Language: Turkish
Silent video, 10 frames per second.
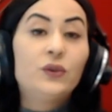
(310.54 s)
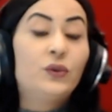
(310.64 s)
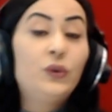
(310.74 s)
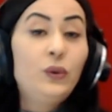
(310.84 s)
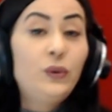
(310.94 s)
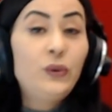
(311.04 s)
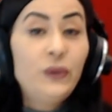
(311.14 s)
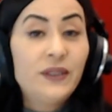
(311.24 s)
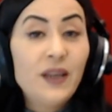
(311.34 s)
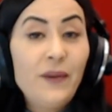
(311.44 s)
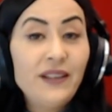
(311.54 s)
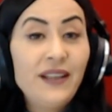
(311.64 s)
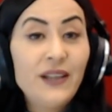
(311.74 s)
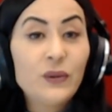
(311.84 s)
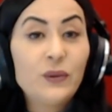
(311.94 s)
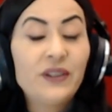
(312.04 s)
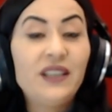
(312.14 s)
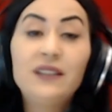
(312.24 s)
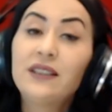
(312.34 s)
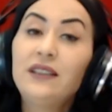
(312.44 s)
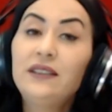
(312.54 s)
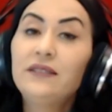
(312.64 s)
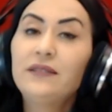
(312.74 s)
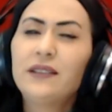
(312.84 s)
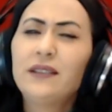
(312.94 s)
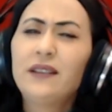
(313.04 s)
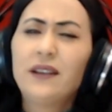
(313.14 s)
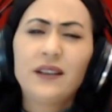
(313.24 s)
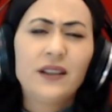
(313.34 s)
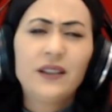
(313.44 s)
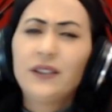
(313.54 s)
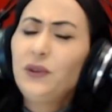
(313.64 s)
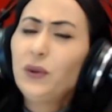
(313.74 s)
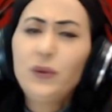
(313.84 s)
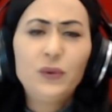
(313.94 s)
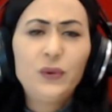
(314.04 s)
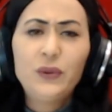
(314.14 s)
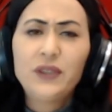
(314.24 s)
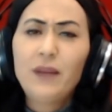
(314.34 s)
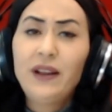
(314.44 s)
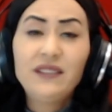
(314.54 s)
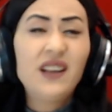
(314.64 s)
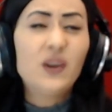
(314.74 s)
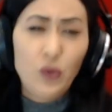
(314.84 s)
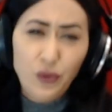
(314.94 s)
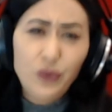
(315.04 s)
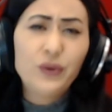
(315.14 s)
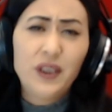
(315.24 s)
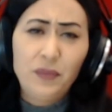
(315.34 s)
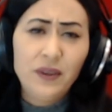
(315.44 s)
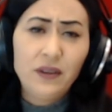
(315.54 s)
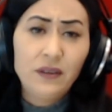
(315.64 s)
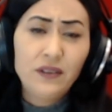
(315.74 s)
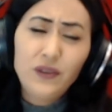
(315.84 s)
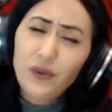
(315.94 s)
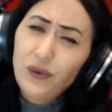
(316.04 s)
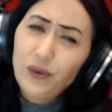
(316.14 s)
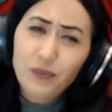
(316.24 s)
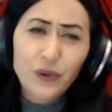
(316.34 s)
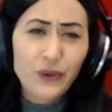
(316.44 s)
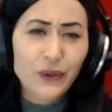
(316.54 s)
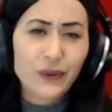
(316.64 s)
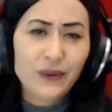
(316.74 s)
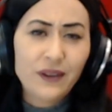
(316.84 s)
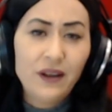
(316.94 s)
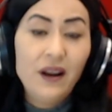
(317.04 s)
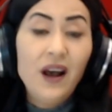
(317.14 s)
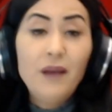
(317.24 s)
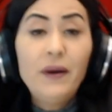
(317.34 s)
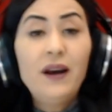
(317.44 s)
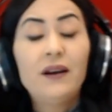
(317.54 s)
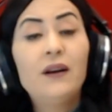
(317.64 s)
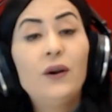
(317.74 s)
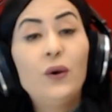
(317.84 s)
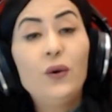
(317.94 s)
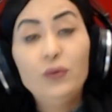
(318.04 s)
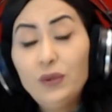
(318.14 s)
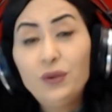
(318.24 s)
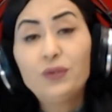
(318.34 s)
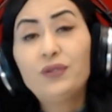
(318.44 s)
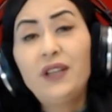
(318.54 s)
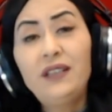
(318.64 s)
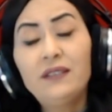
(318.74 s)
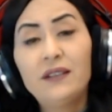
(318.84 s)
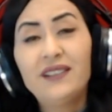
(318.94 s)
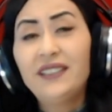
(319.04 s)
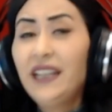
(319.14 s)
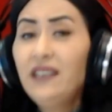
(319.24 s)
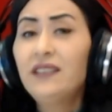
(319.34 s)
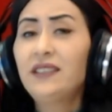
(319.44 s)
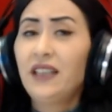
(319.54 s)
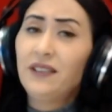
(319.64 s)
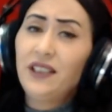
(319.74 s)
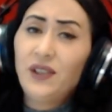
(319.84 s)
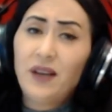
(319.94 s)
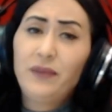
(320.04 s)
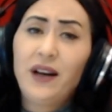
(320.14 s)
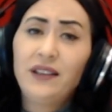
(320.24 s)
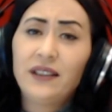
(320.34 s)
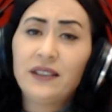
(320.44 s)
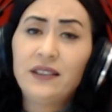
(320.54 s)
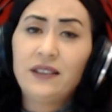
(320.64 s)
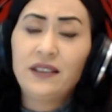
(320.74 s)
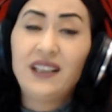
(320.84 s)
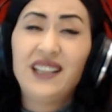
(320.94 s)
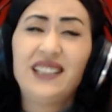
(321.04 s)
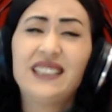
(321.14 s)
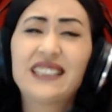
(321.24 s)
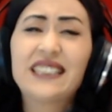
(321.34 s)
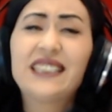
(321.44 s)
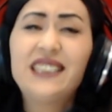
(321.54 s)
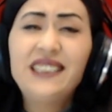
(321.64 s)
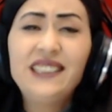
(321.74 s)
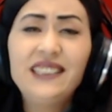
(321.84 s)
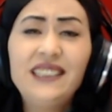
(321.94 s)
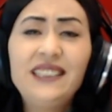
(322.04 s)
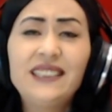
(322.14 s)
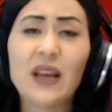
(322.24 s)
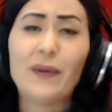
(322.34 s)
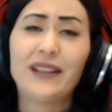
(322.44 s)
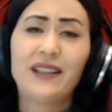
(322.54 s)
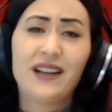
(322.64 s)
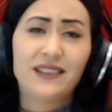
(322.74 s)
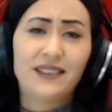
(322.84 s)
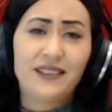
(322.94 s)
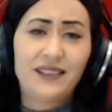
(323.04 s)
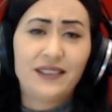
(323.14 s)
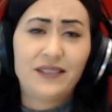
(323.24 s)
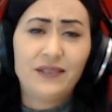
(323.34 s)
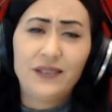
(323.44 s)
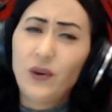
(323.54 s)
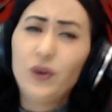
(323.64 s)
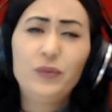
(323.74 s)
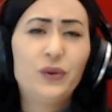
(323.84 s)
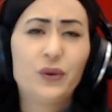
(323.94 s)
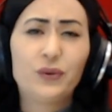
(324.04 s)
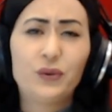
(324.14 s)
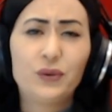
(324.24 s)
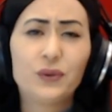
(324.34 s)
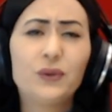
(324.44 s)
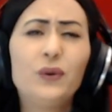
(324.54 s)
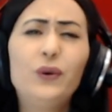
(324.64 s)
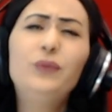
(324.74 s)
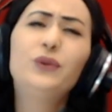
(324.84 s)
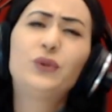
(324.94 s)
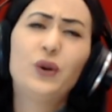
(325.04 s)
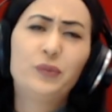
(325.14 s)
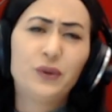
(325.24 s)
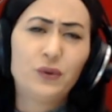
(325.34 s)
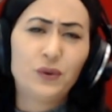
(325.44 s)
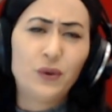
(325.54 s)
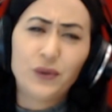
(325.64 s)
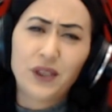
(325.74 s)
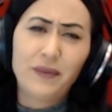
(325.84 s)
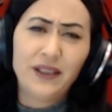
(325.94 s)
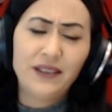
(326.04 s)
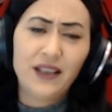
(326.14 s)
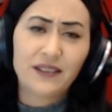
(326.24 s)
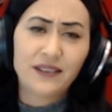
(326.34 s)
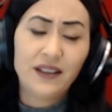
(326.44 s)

Durulduğu zamanlar olur insanın. Yorulduğu zamanlar olduğu gibi. Tutduru. Ama ömür götüren nedir sevgili can bağları? Kırıldığı zamanlardır. Ömür götürür. Ömür törpüsüdür o zamanlar.